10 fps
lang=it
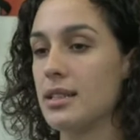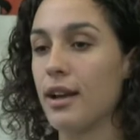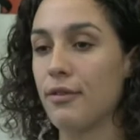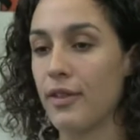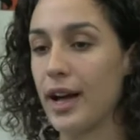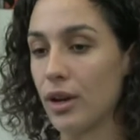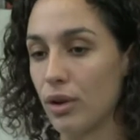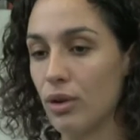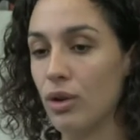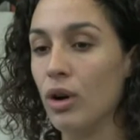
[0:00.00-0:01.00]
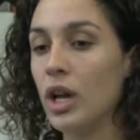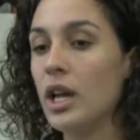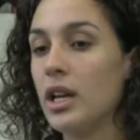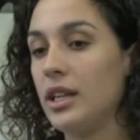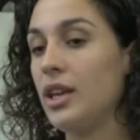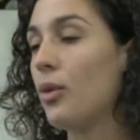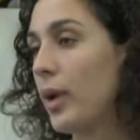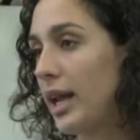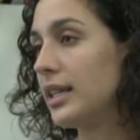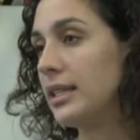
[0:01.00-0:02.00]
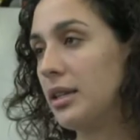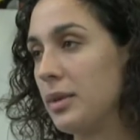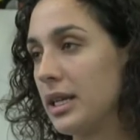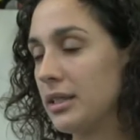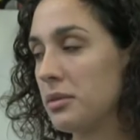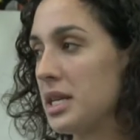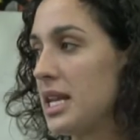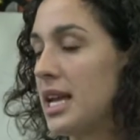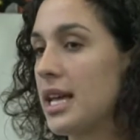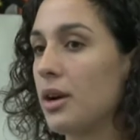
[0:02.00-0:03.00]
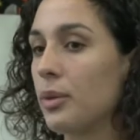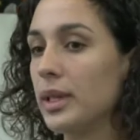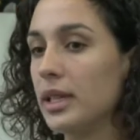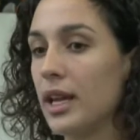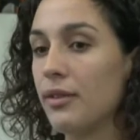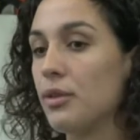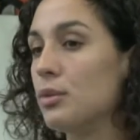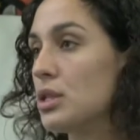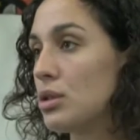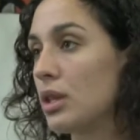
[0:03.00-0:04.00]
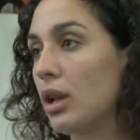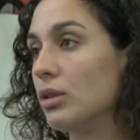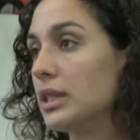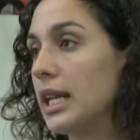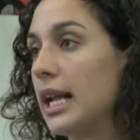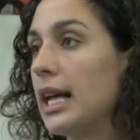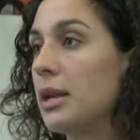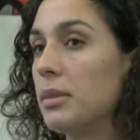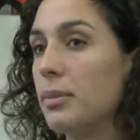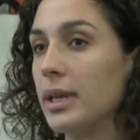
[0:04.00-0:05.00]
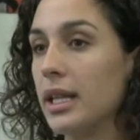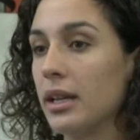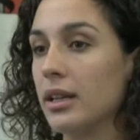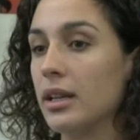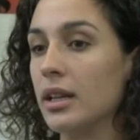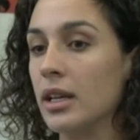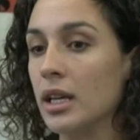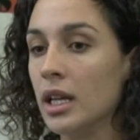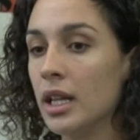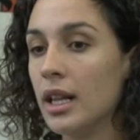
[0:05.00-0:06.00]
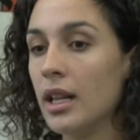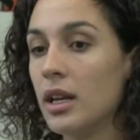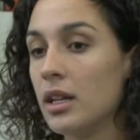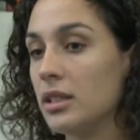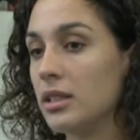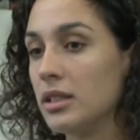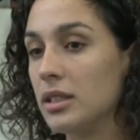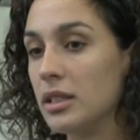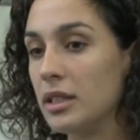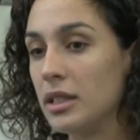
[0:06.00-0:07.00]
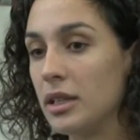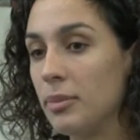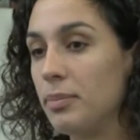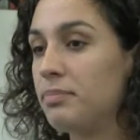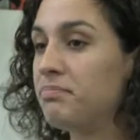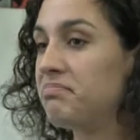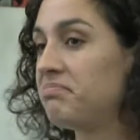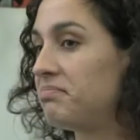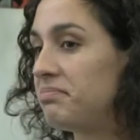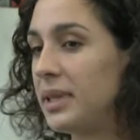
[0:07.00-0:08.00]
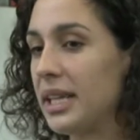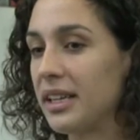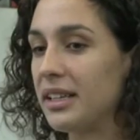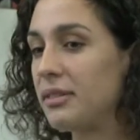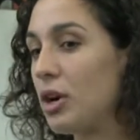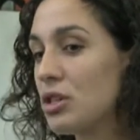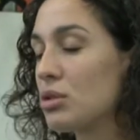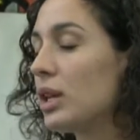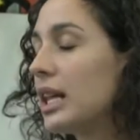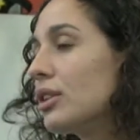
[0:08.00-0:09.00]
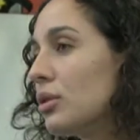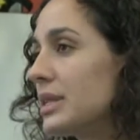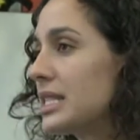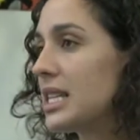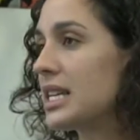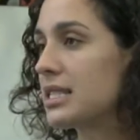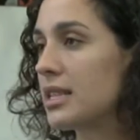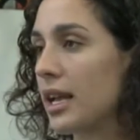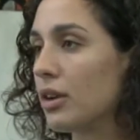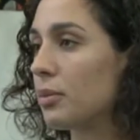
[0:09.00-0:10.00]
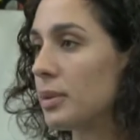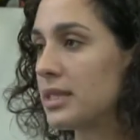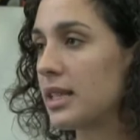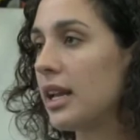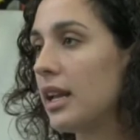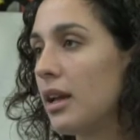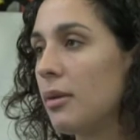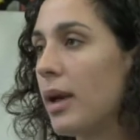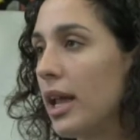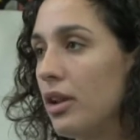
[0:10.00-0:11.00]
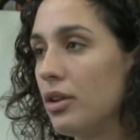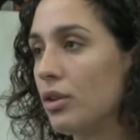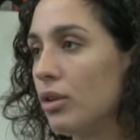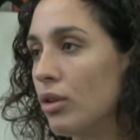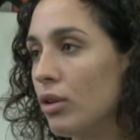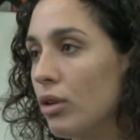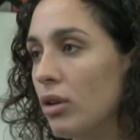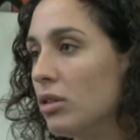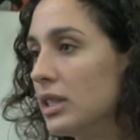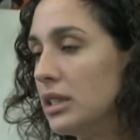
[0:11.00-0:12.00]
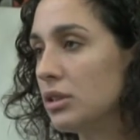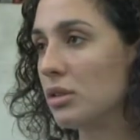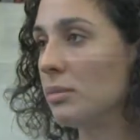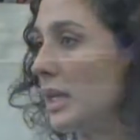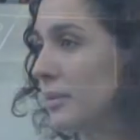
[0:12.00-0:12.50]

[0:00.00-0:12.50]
e a farlo in quella determinata maniera, quindi avevo bisogno di allontanarmi per... Eh, eh per, ho ascoltato me stessa, ecco, per stare meglio dentro di me.